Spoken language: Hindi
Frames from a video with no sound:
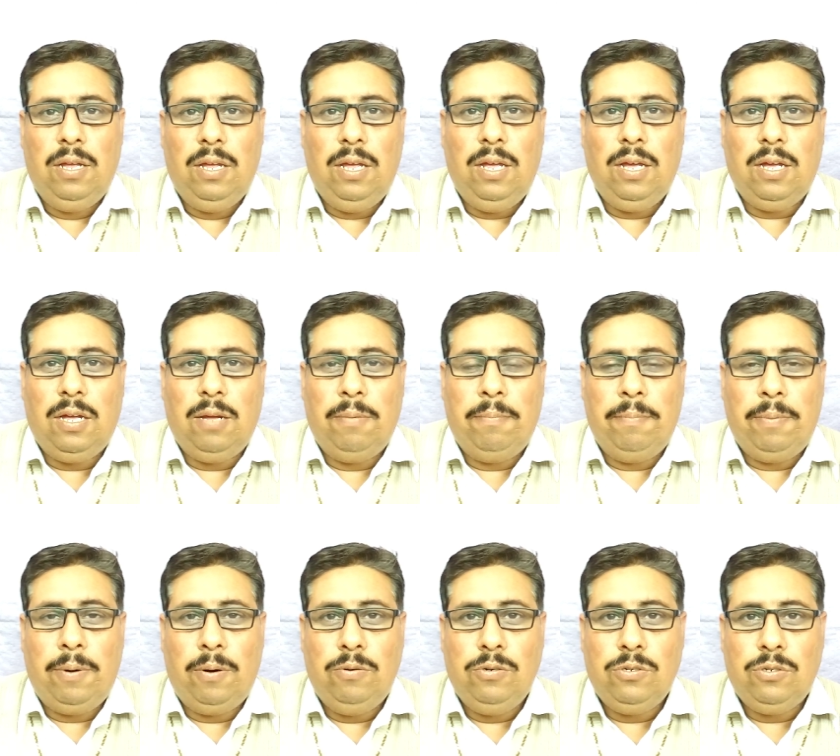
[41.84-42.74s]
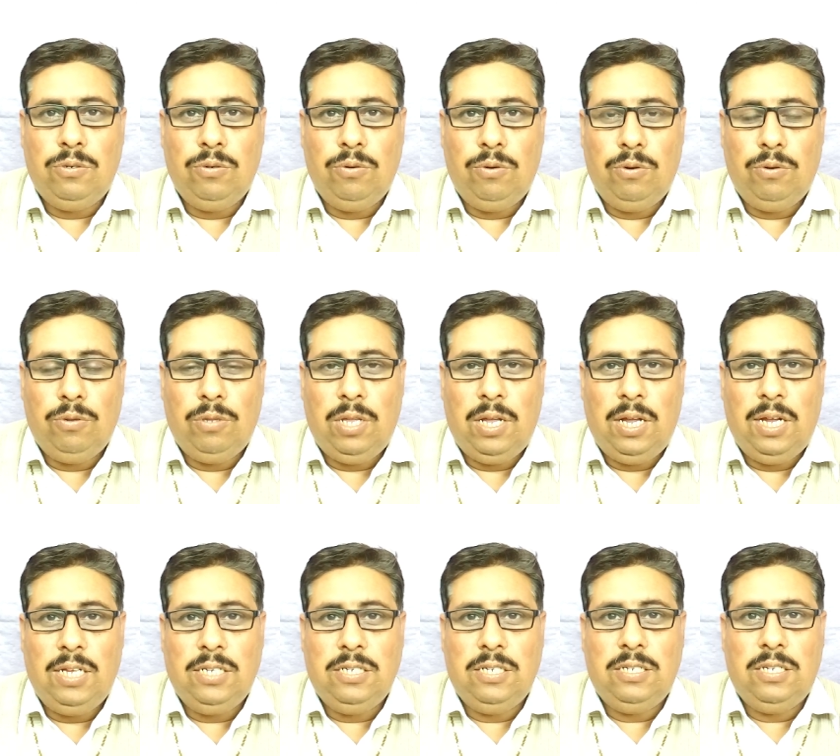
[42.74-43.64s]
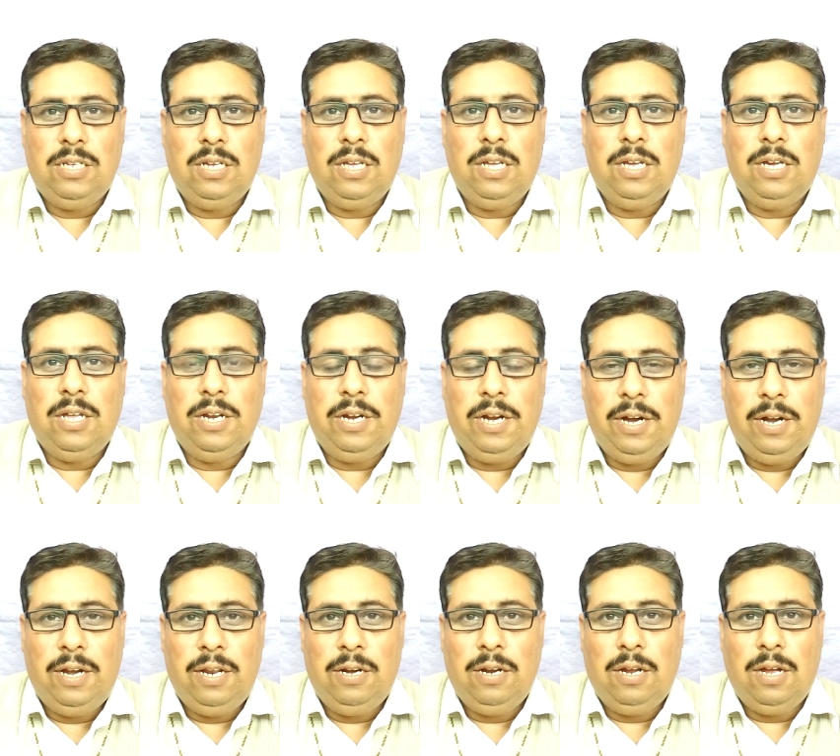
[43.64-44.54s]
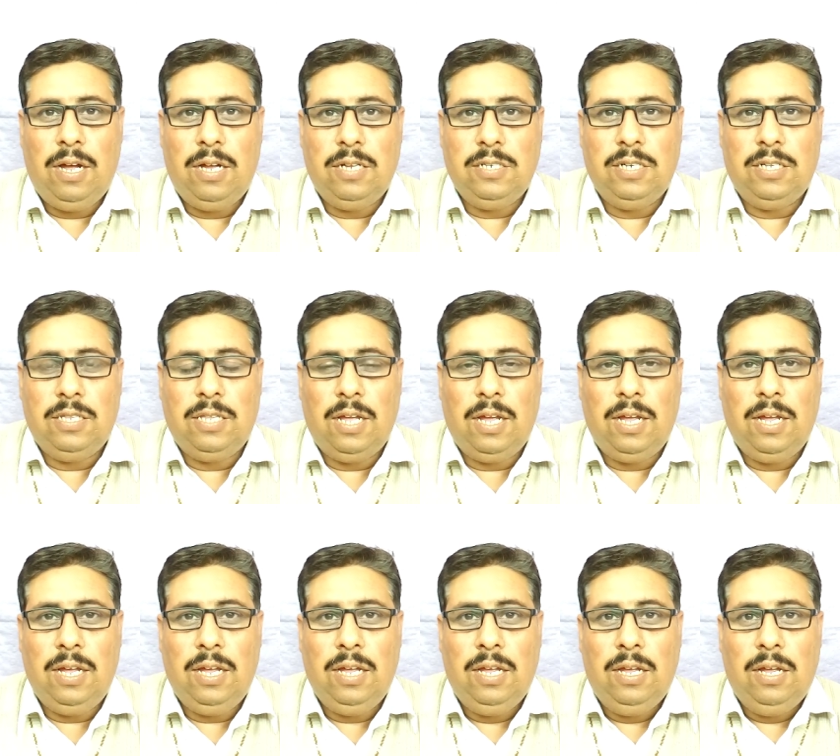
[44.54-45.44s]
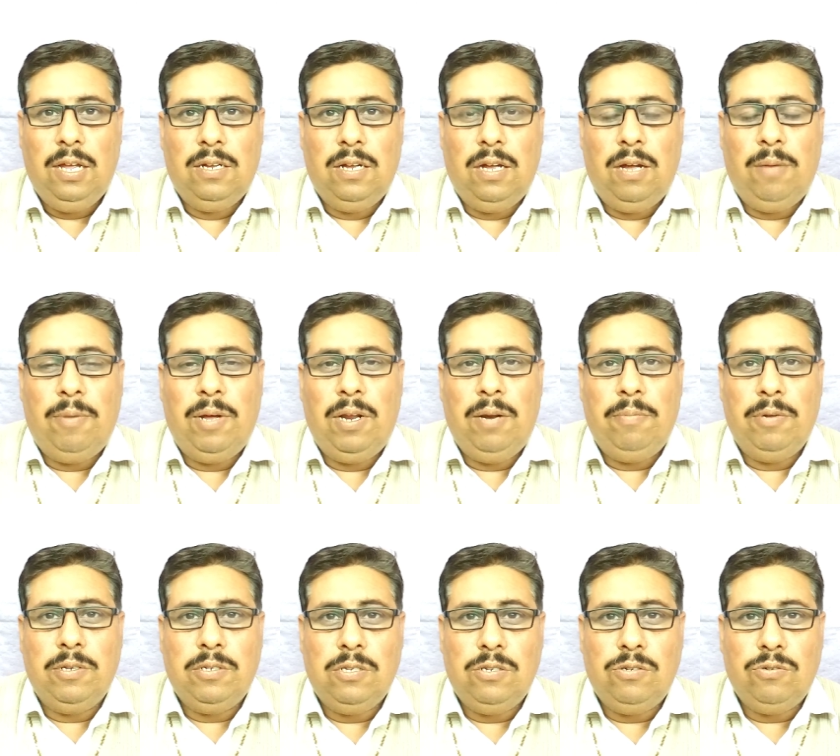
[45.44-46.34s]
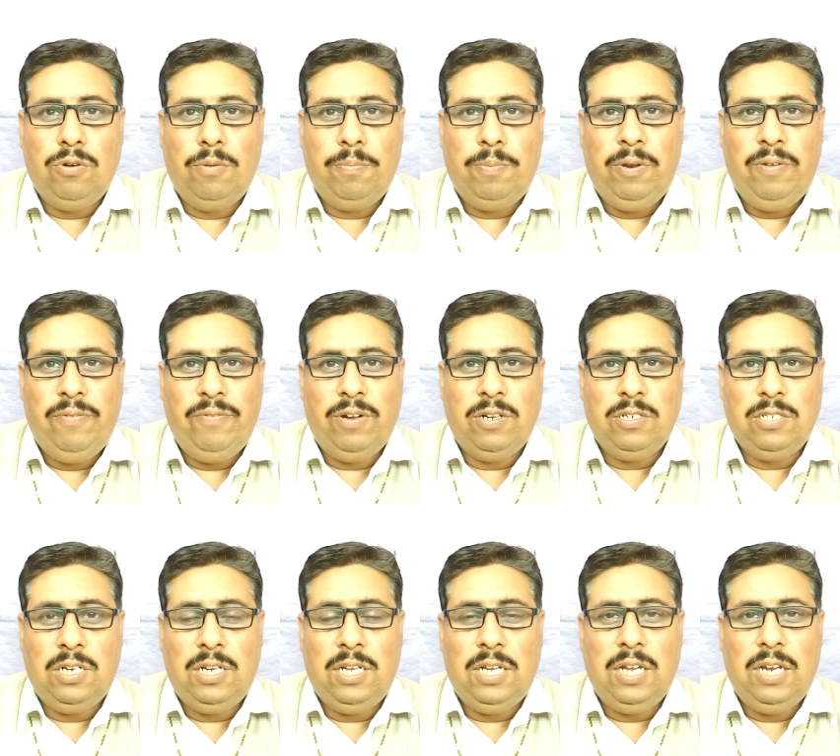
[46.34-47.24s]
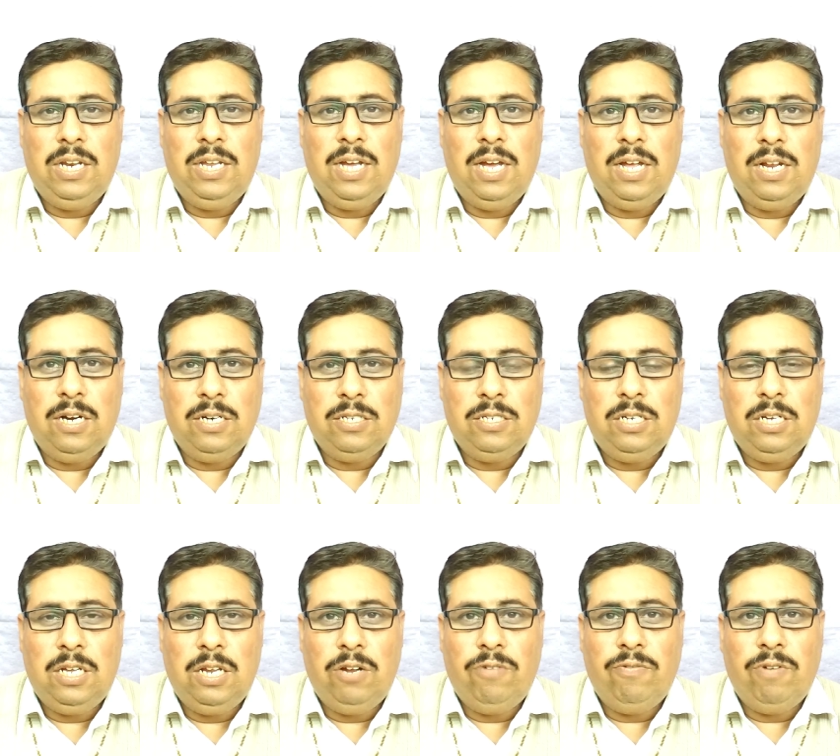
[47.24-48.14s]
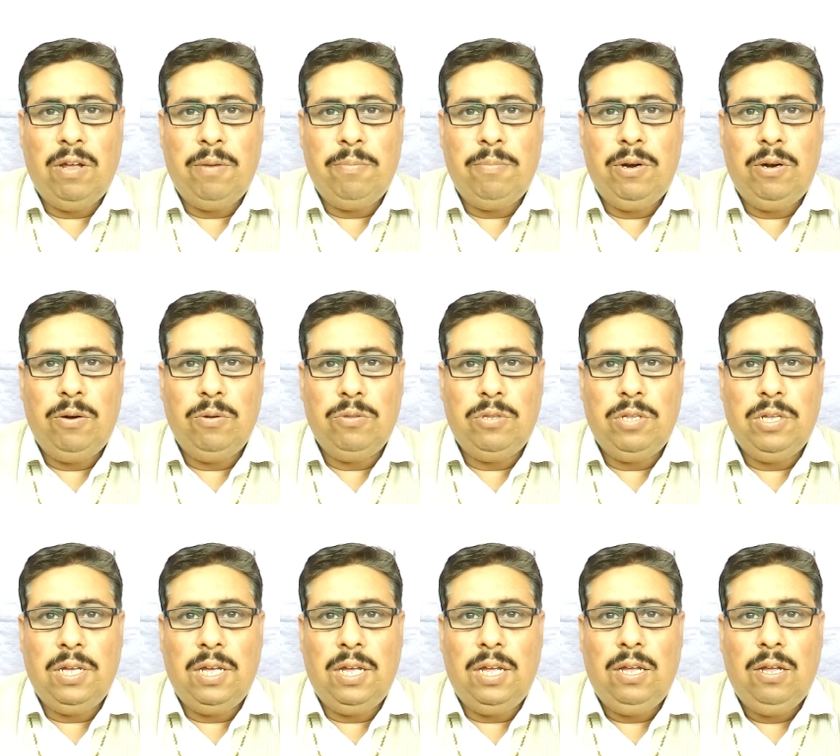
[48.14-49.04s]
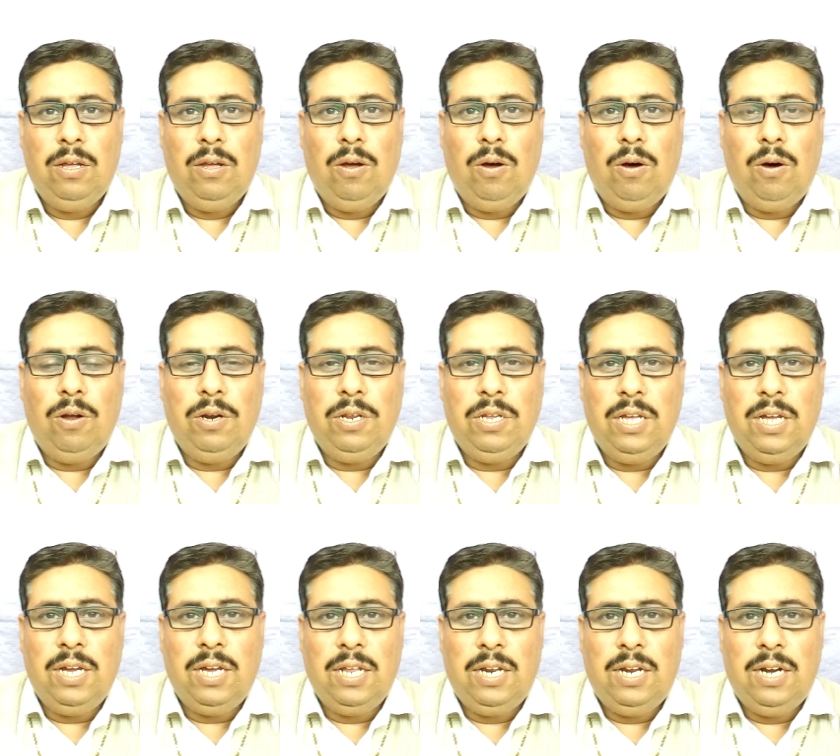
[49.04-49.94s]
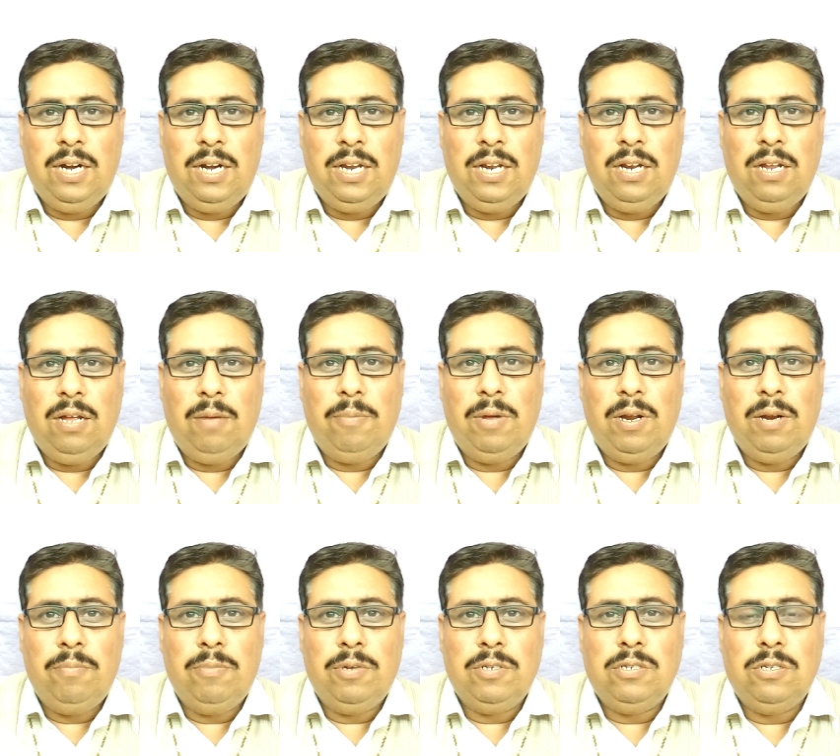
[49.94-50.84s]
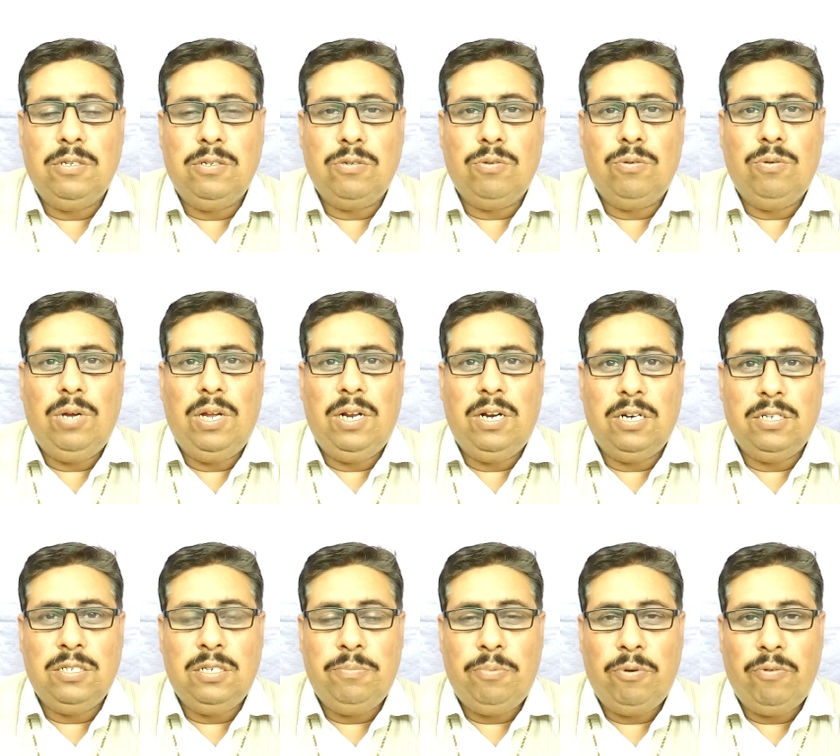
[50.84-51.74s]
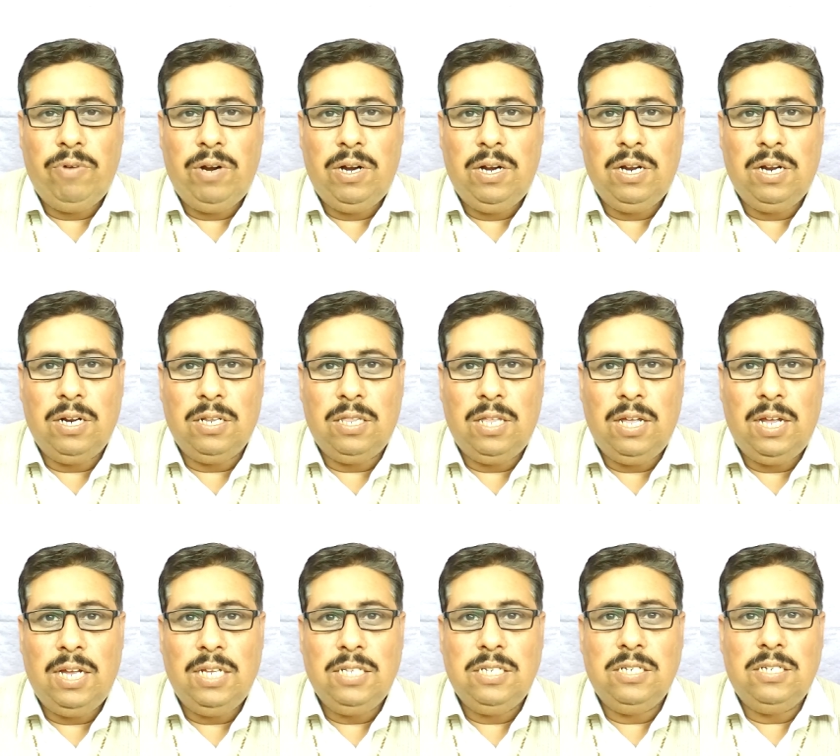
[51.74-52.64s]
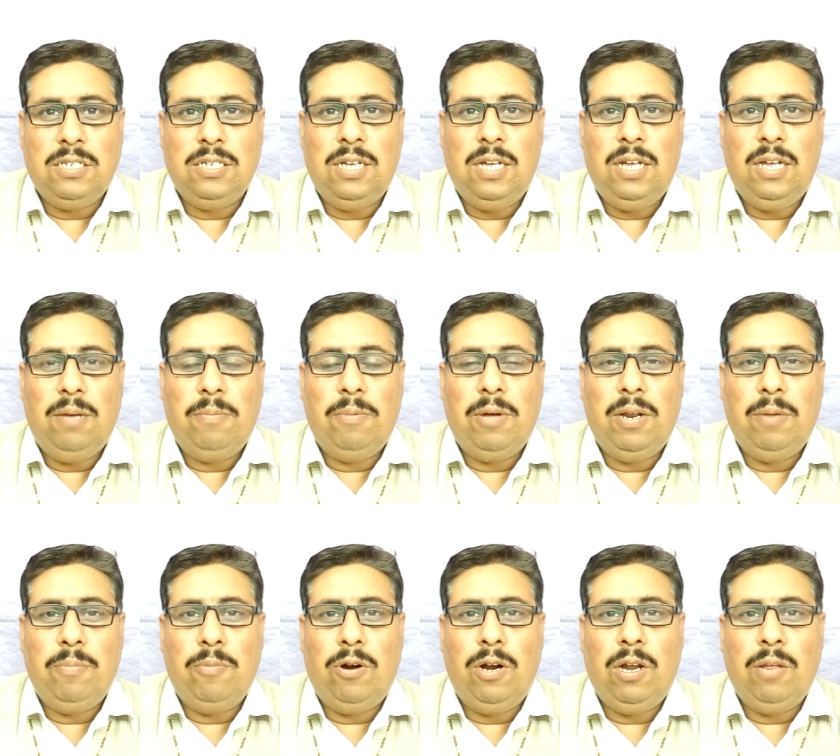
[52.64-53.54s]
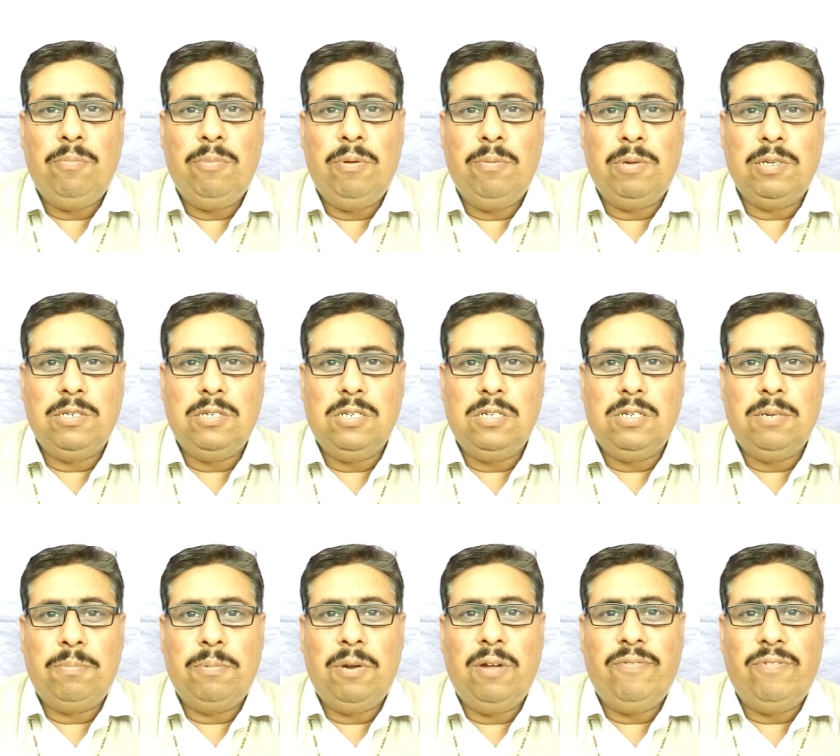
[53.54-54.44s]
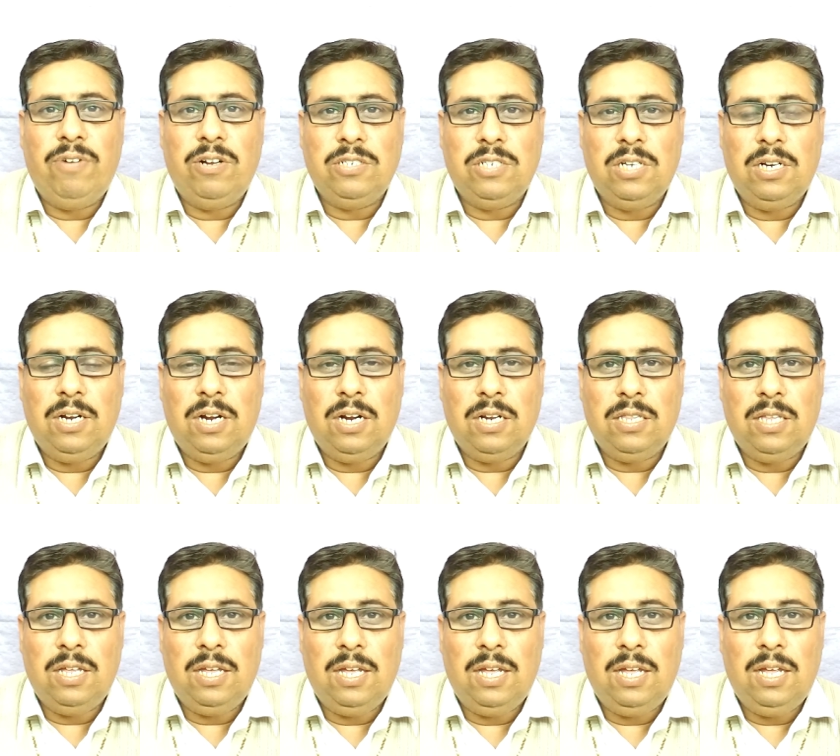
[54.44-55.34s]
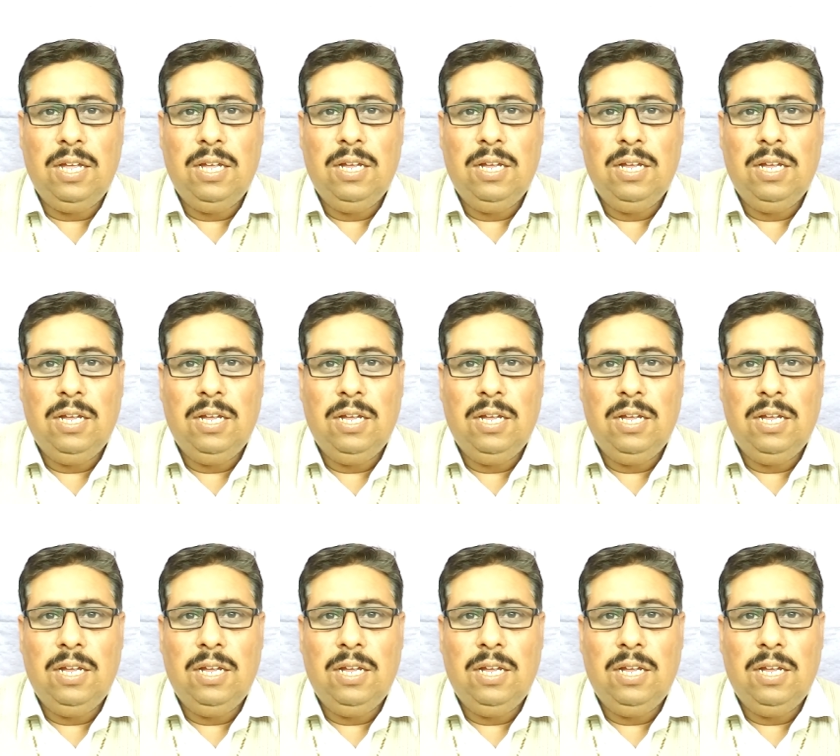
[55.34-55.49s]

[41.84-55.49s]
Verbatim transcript: एक कंपाउंड स्टोर होता है जिसे कि क्रिएटिन कहा जाता है हमारे मसल्स को अपनी फंक्शनिंग के लिए एनर्जी की रिक्वायरमेंट होती है और ये क्रिएटिन हमारे मसल्स को एनर्जी प्रोवाइड करता है जिससे हमारी बॉडी में मसल्स अपना फंक्शन करते हैं